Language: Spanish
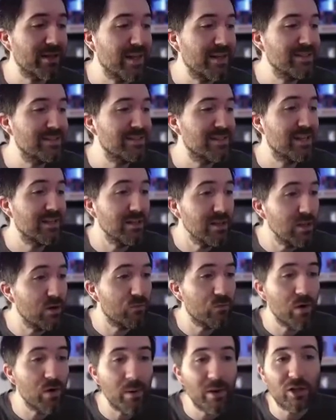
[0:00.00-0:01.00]
está
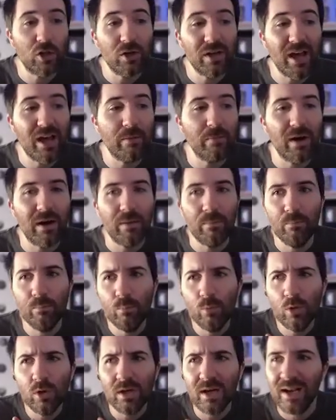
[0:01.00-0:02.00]
encendido. Fue una victoria además
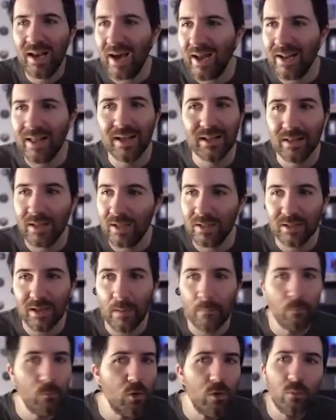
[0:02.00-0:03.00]
muy clara de
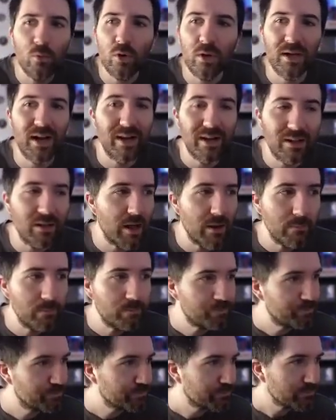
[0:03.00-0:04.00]
Atlanta, muy muy
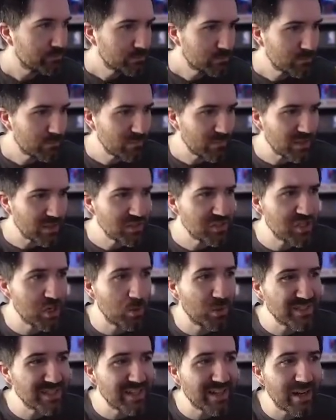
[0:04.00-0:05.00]
clarita.
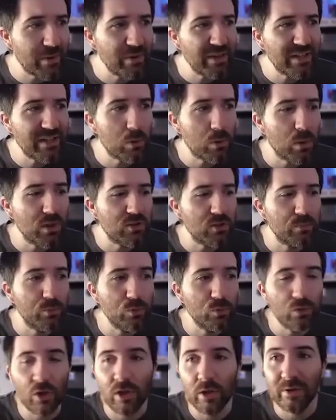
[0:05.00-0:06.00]
Llegó a sacar 24
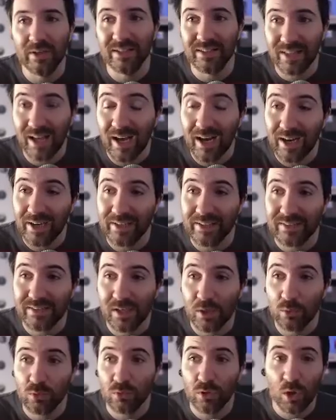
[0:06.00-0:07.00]
puntos de ventaja en el
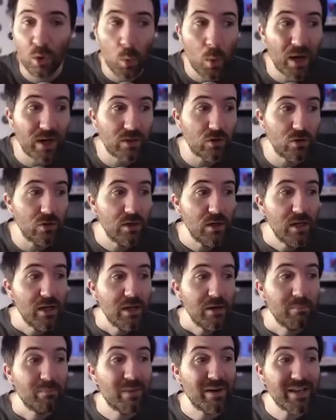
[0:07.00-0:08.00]
segundo cuarto.
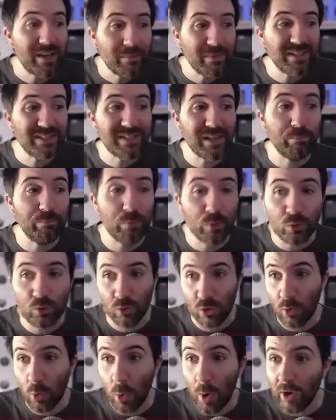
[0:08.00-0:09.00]
Miami se
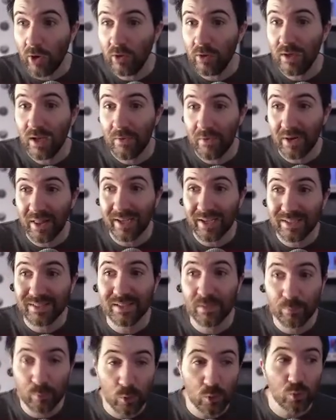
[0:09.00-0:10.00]
puso en juego, la verdad es que
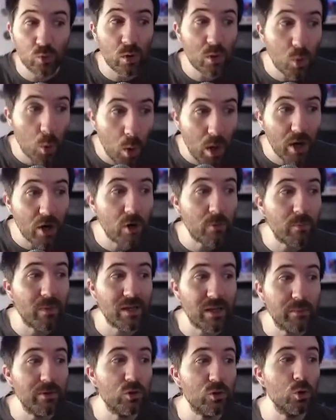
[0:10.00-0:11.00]
se puso en juego.
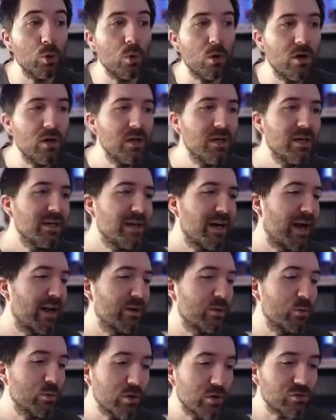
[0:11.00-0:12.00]
Miami tuvo
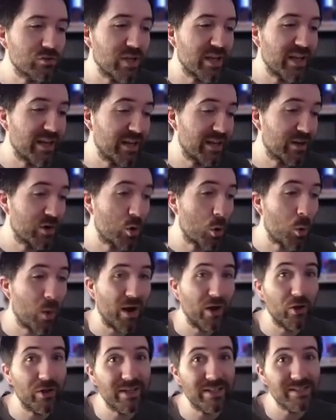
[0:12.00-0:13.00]
algunos eh,
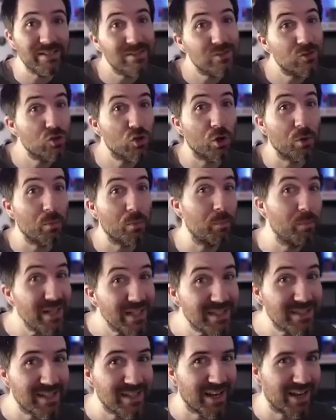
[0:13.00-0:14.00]
jugadores
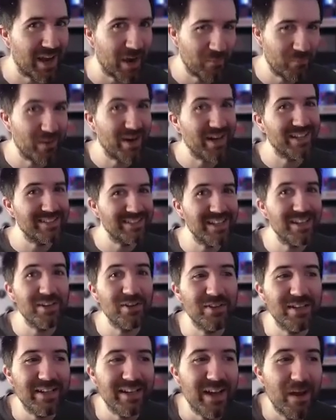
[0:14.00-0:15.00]
sorpresas que
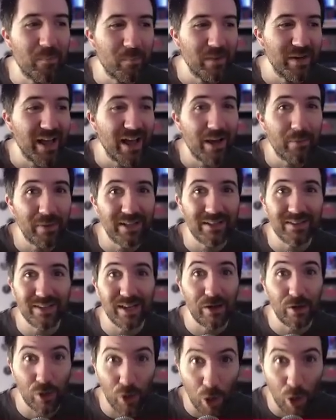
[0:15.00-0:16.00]
aparecieron
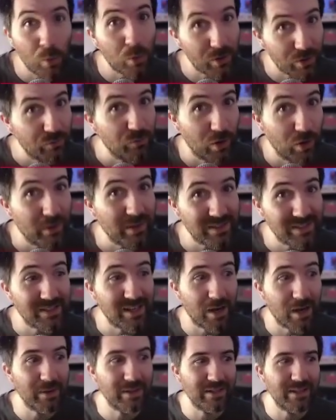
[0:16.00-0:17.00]
inesperadamente. Lowry fue
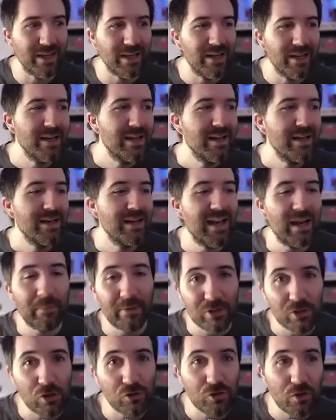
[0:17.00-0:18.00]
básicamente la
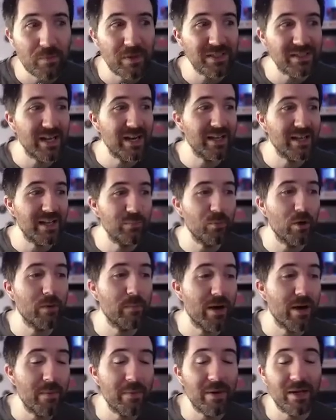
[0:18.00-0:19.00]
mayor sorpresa del equipo
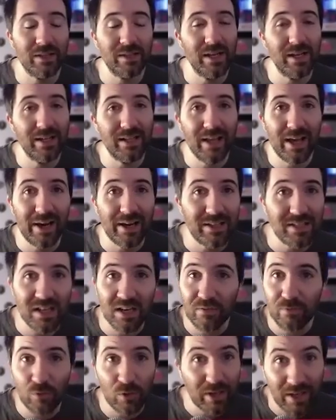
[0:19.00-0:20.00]
de Miami Heat en el día de
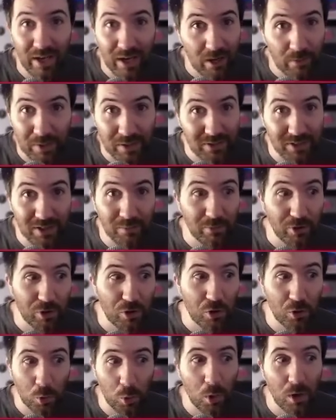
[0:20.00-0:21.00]
ayer. Fue claramente el
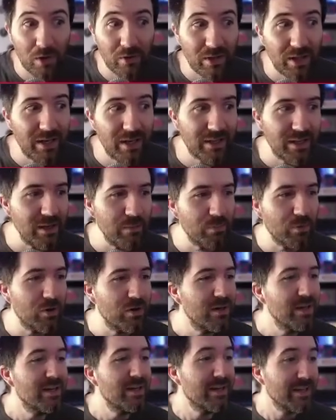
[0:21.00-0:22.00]
mejor jugador del
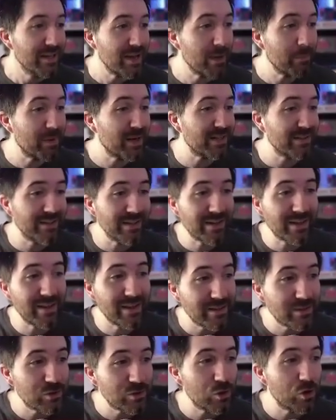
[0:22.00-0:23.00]
equipo. Y a partir
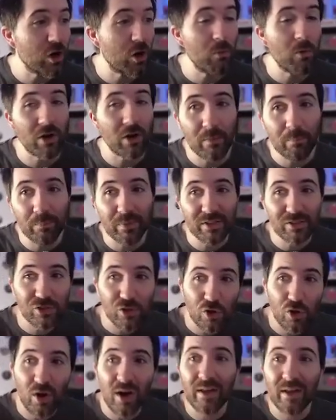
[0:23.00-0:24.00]
de eso, como que
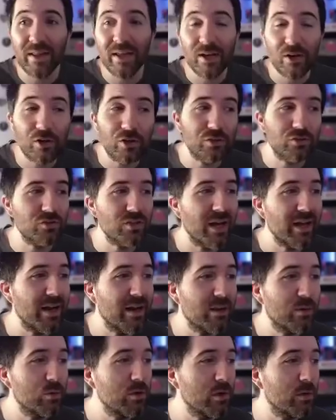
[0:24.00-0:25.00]
empezó a descontar
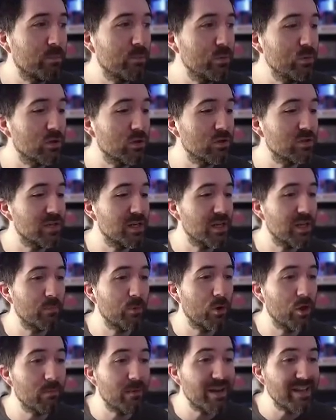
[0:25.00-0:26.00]
algunos puntos el
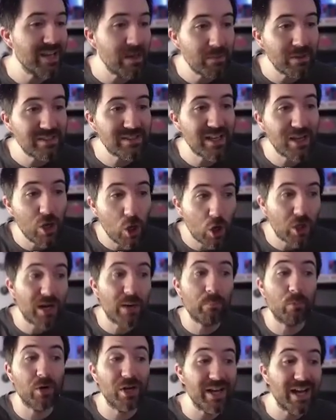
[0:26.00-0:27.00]
equipo de Miami. Se
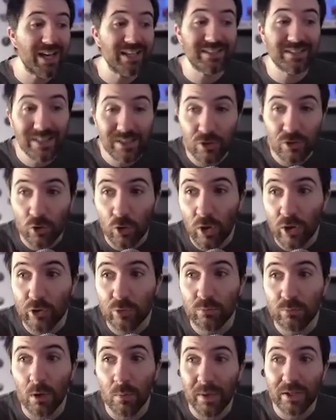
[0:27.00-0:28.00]
logra poner a 5
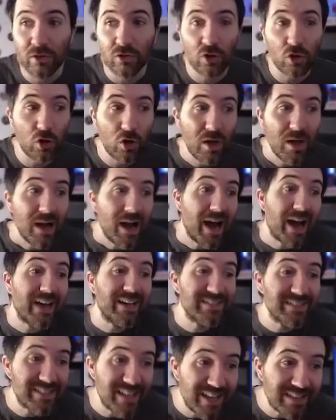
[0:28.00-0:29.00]
en un momento,
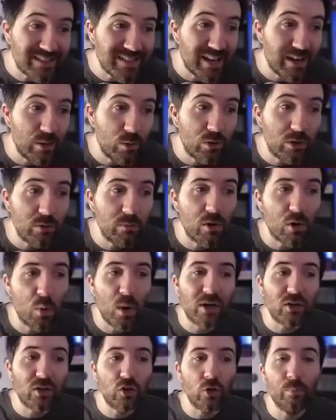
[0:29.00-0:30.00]
a 6 en el último
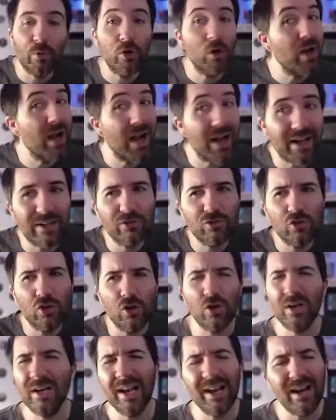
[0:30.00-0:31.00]
cuarto, pero no le
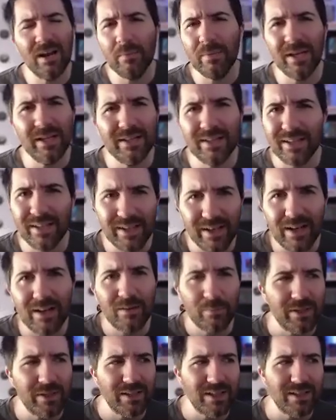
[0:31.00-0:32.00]
alcanzó. Claramente,
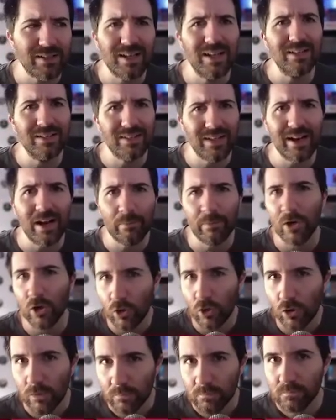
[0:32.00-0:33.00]
claramente Atlanta era
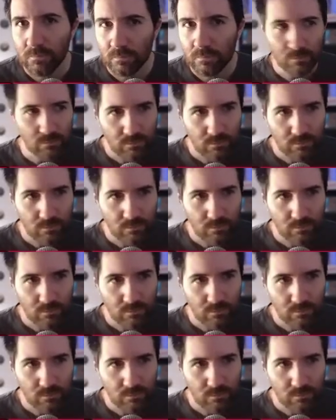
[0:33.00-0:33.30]
mejor.